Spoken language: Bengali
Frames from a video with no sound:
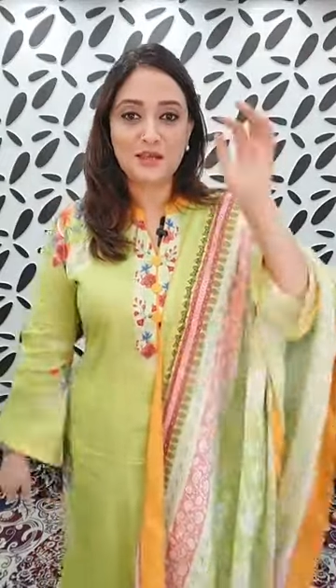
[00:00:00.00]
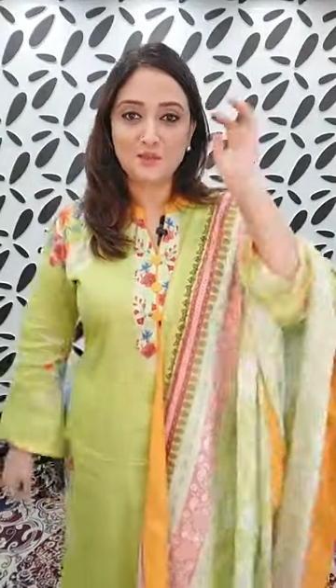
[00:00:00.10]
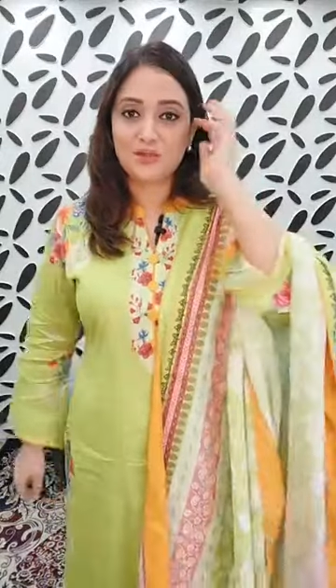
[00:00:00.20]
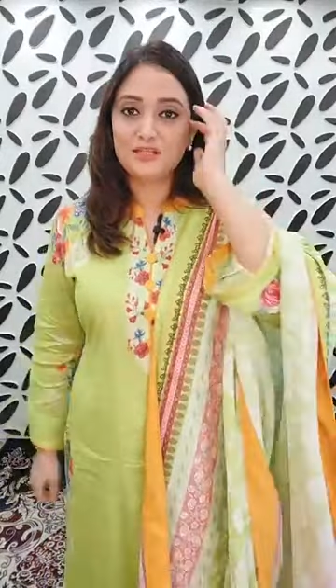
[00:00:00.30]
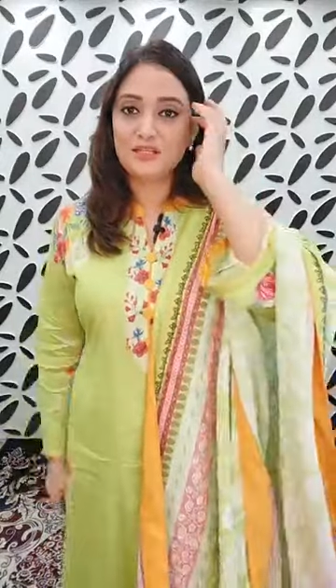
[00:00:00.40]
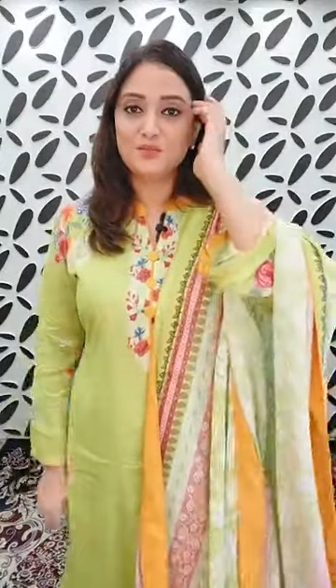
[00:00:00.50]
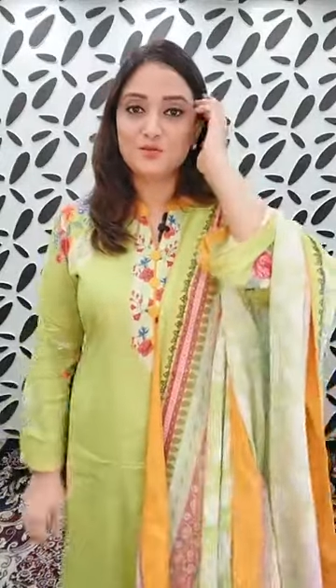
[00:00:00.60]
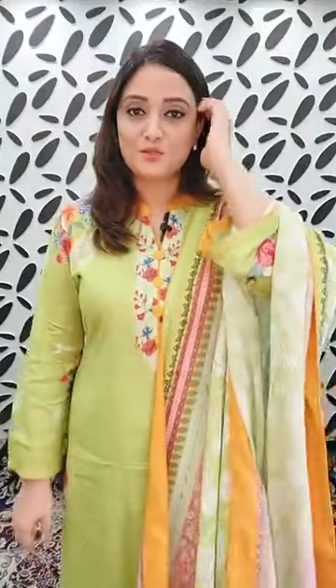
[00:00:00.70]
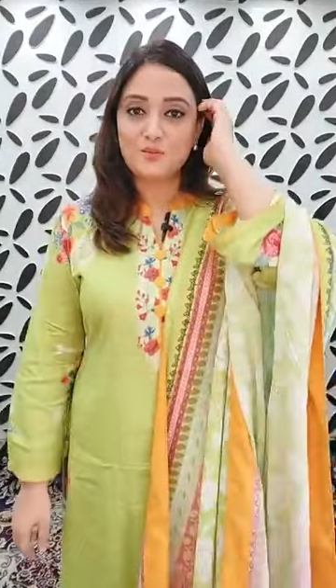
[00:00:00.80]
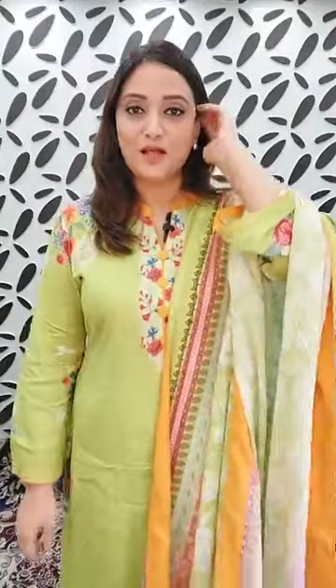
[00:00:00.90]
কেমন আছেন আশা
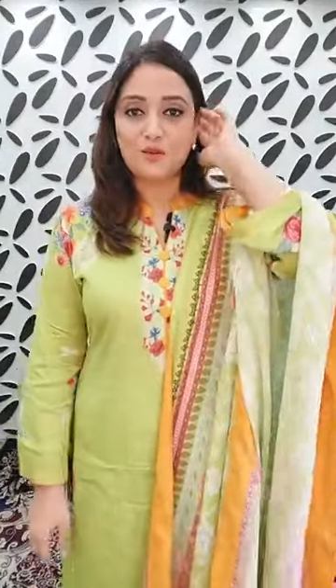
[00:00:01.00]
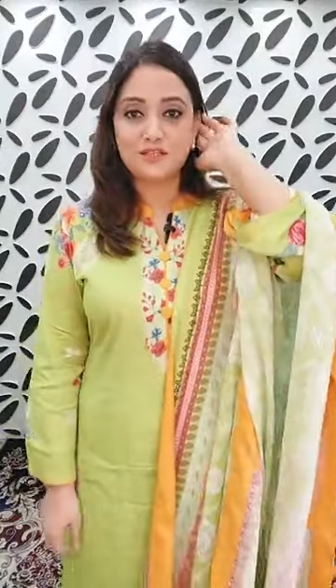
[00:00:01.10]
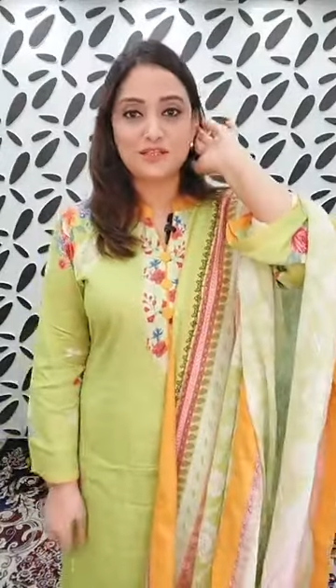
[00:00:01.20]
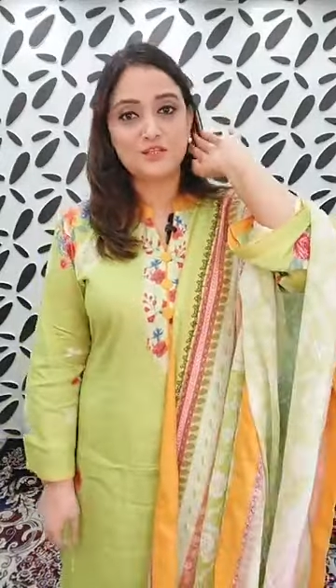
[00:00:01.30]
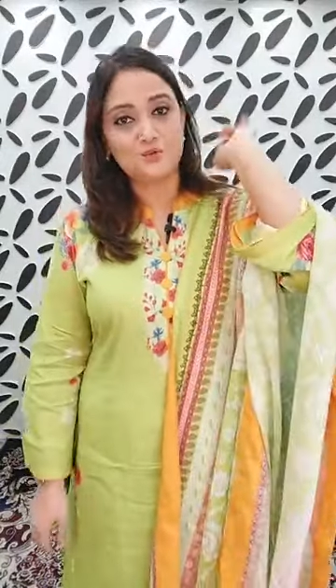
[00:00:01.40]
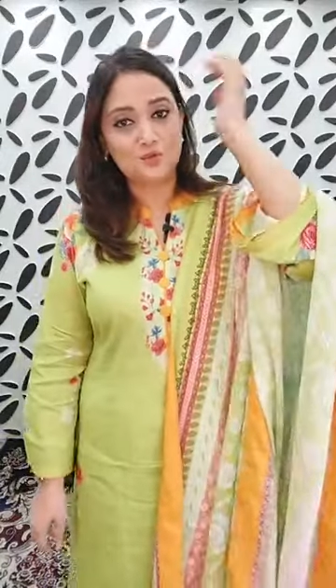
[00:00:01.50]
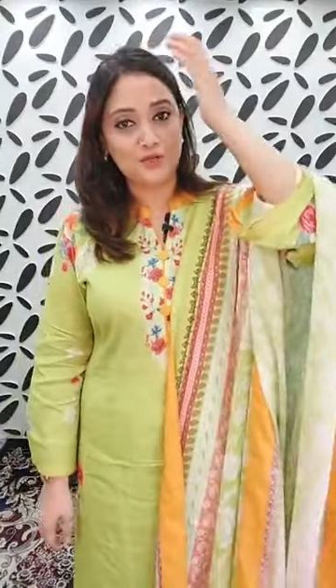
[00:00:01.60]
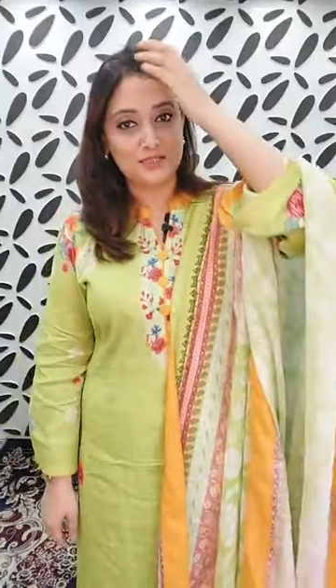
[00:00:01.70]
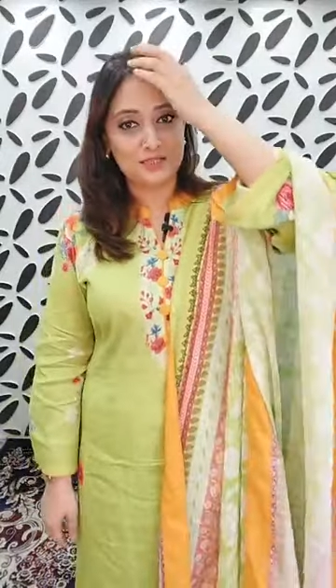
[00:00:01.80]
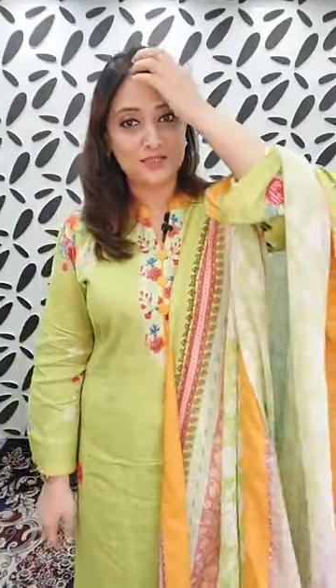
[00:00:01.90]
করছি ভালো আছেন সুস্থ
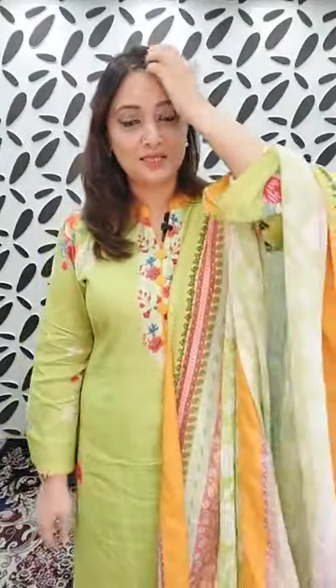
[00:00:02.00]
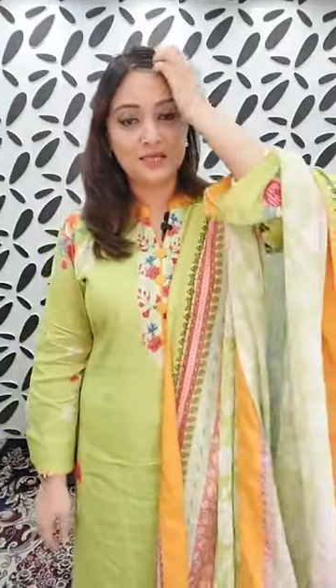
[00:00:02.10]
আছেন